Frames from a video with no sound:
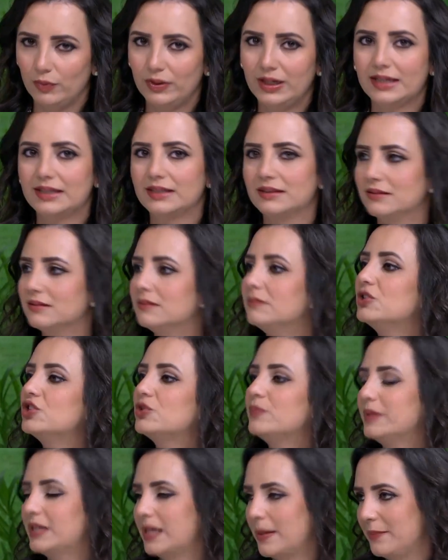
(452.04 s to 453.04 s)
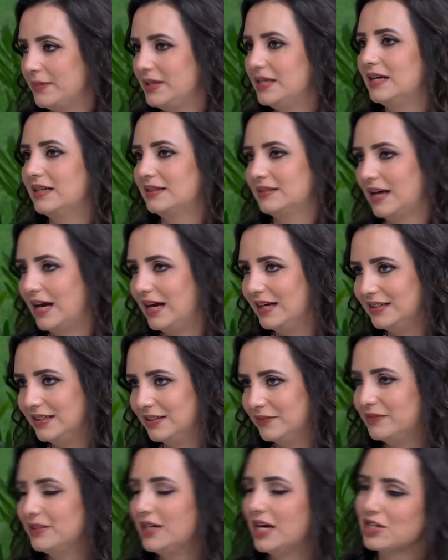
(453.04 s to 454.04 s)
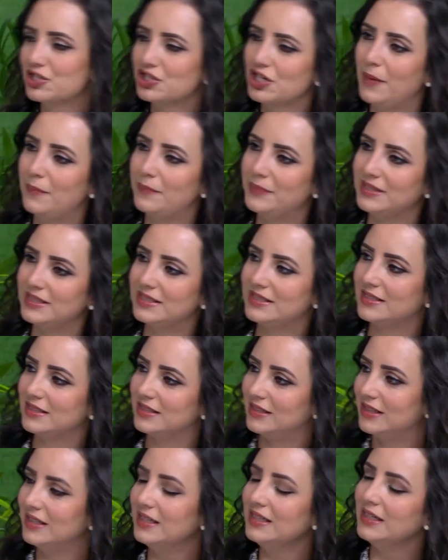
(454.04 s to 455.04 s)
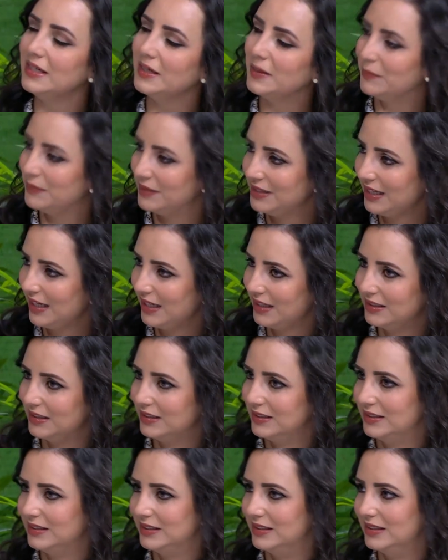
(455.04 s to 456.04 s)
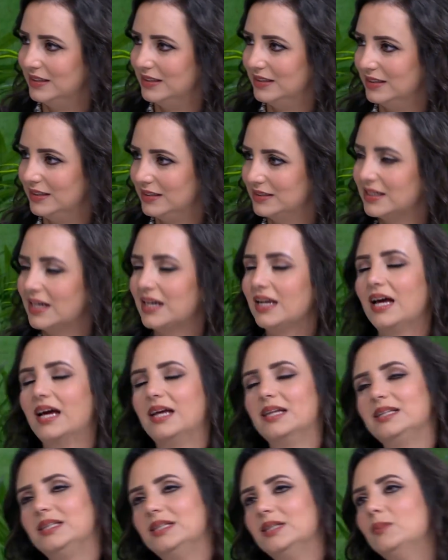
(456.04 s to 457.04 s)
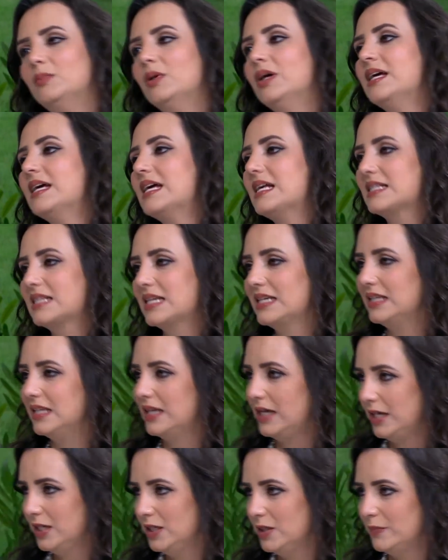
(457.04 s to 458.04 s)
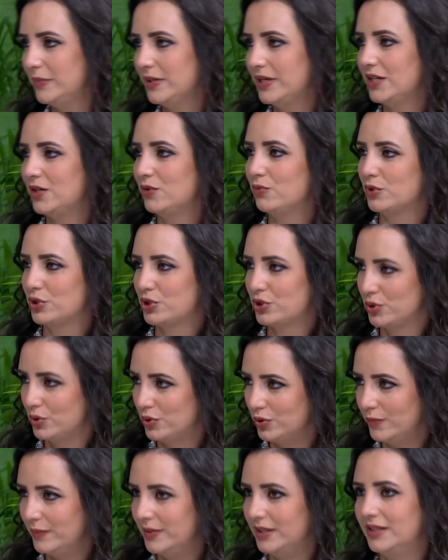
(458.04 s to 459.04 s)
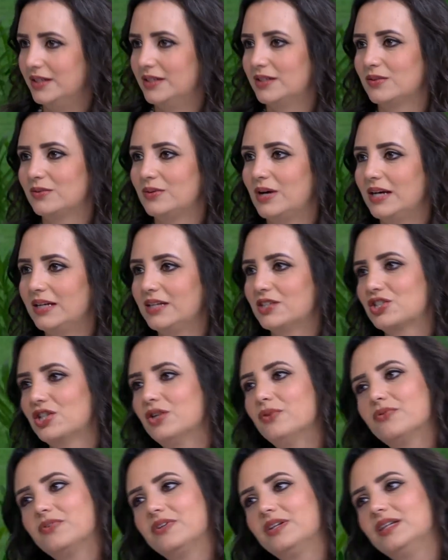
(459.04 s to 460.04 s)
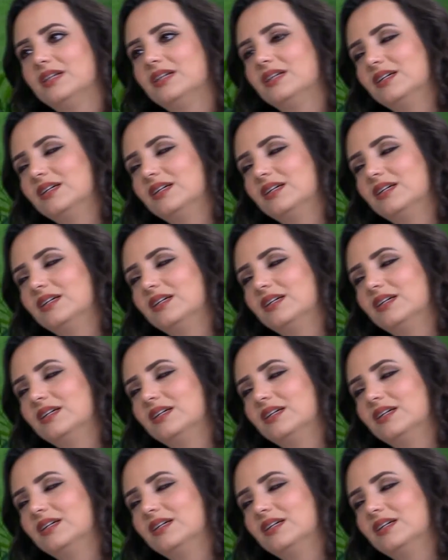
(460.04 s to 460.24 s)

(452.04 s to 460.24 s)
ولكن مش بكميات هائله مم. في اعشاب بت منيحه لادرار الحليب. الحليب زي الحلبه والشومر وهي الاشياء وفي